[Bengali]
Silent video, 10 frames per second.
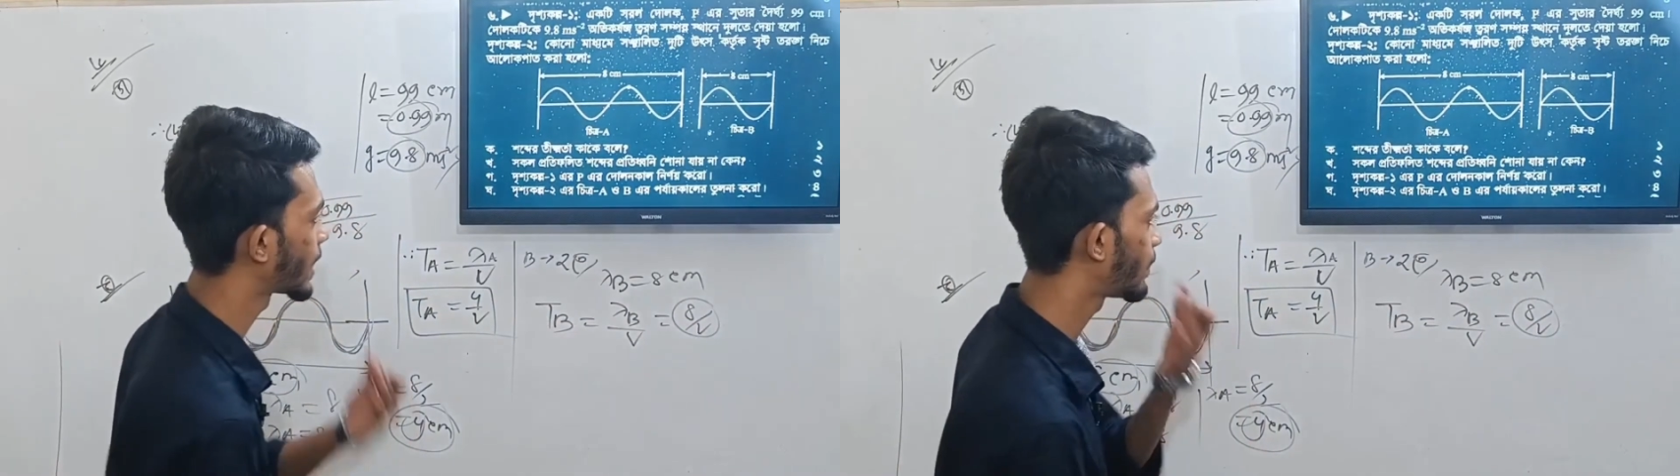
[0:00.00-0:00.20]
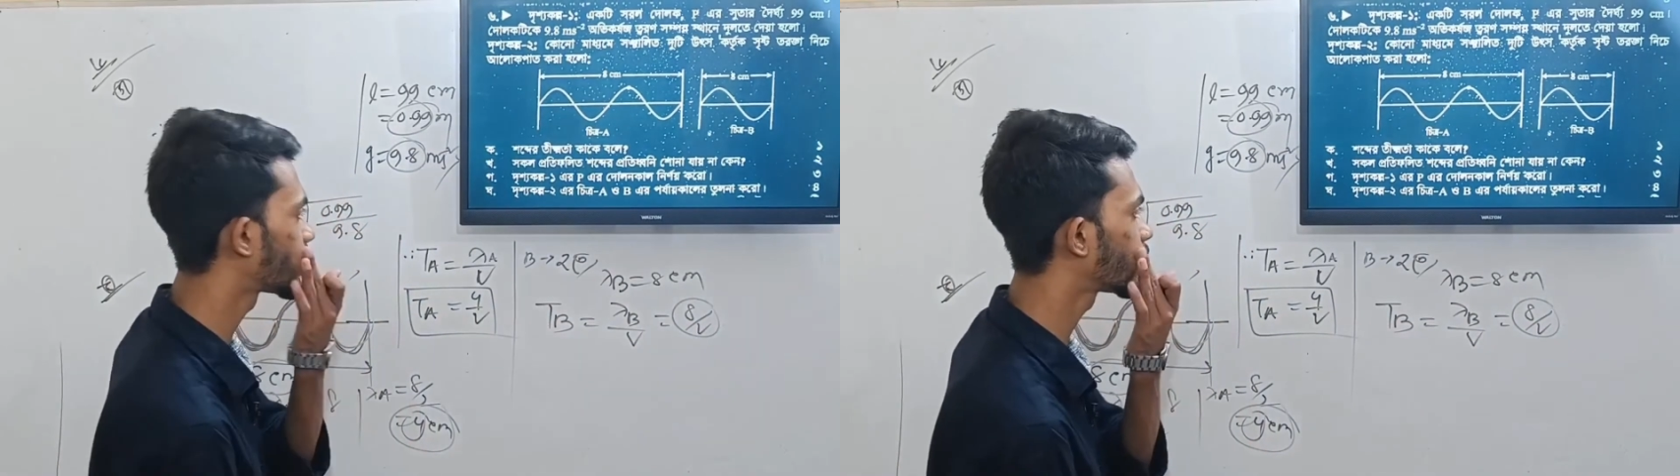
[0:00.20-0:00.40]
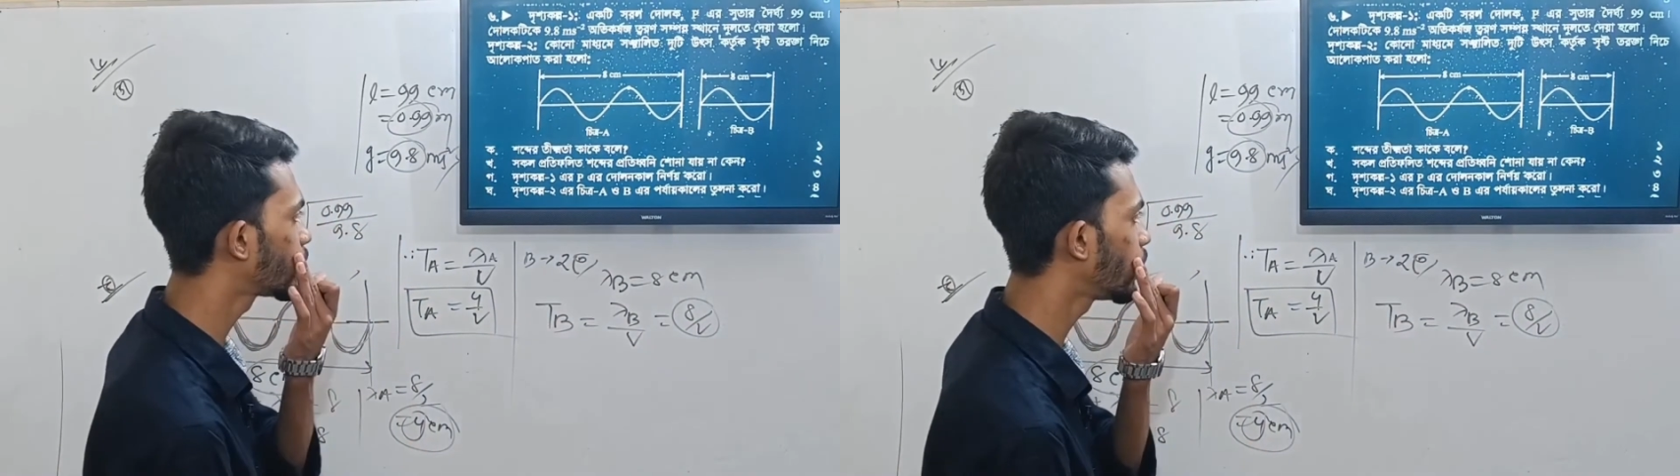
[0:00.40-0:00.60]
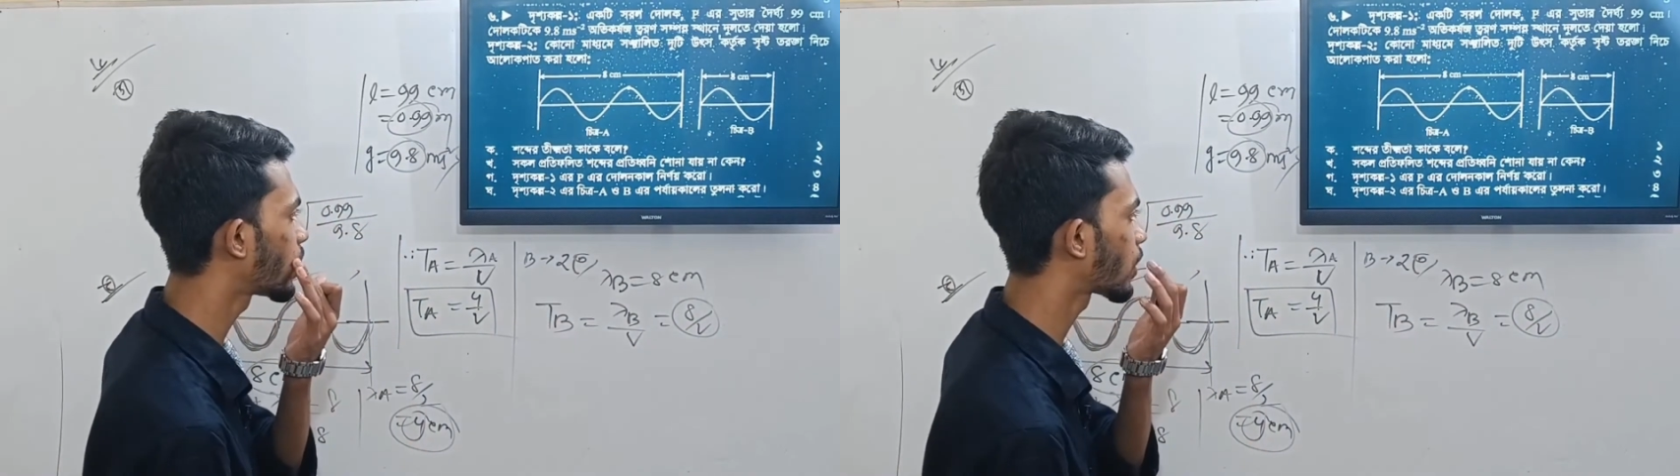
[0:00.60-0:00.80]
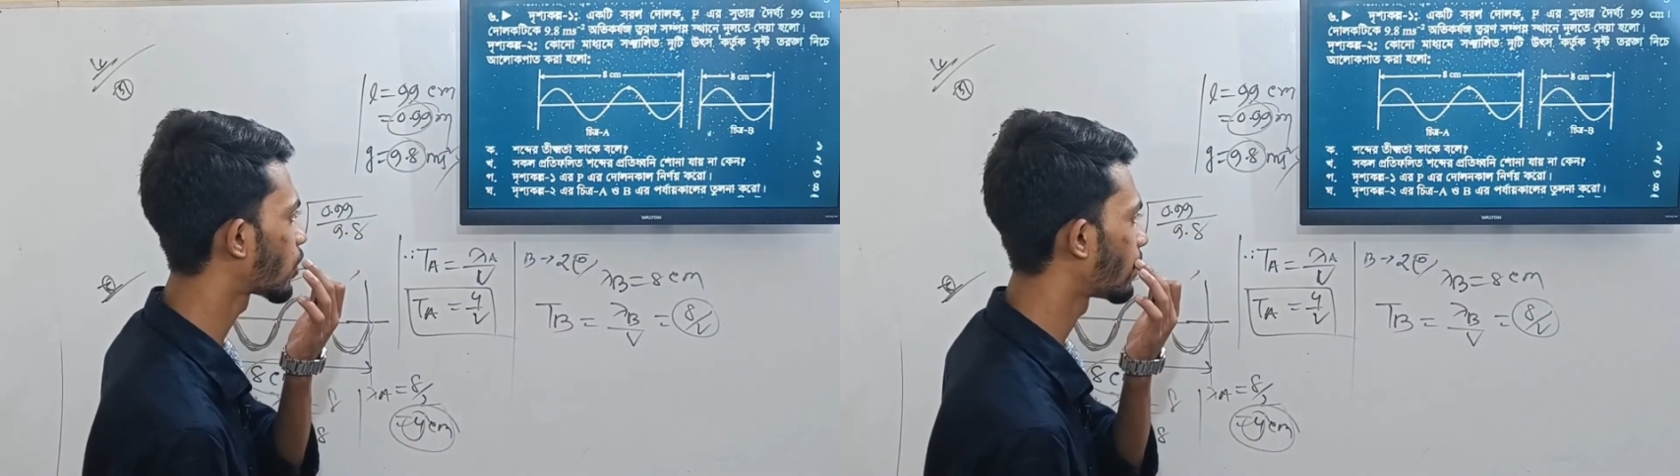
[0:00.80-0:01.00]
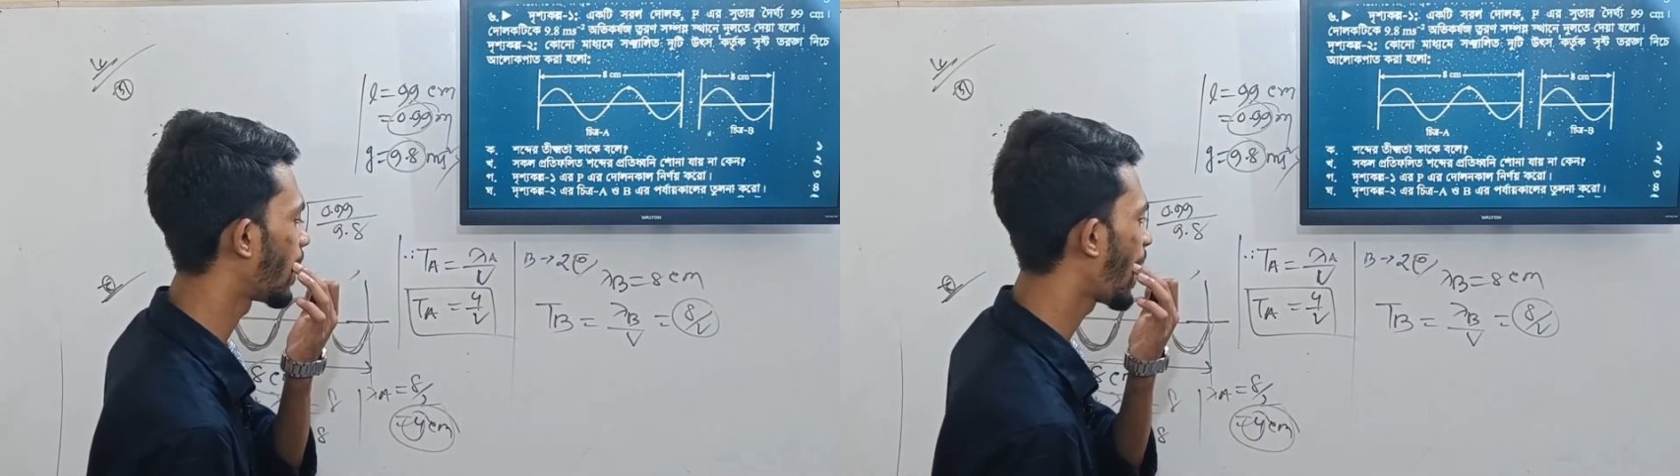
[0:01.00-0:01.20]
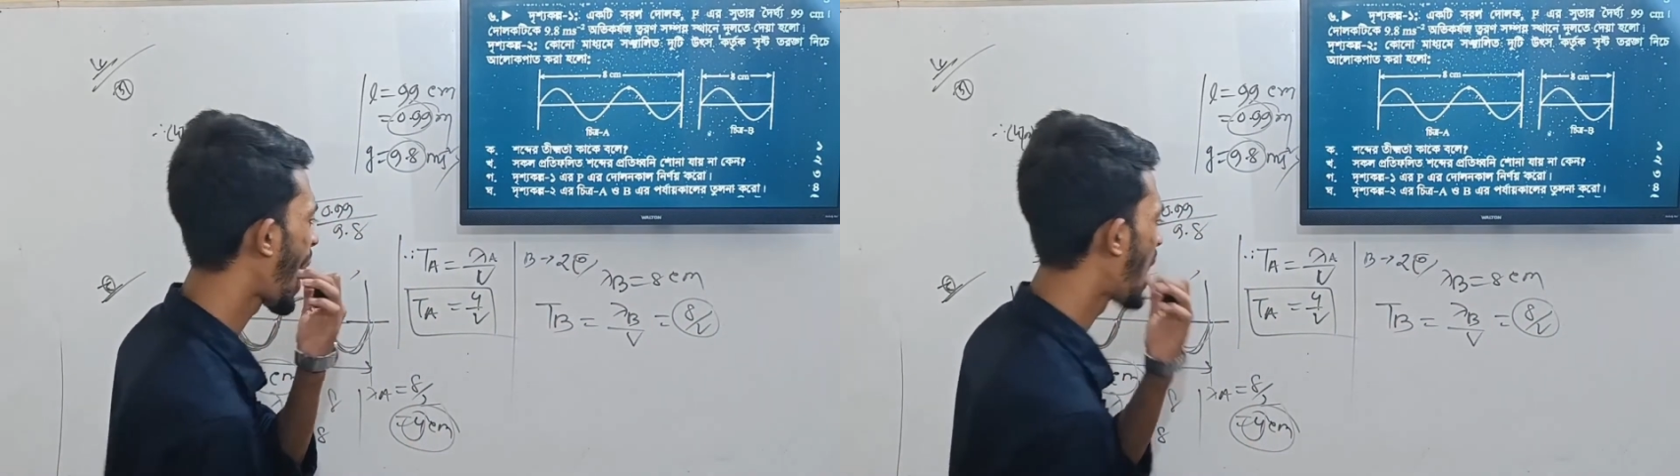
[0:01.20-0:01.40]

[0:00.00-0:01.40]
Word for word: তাদের মধ্যে তুলনা করবা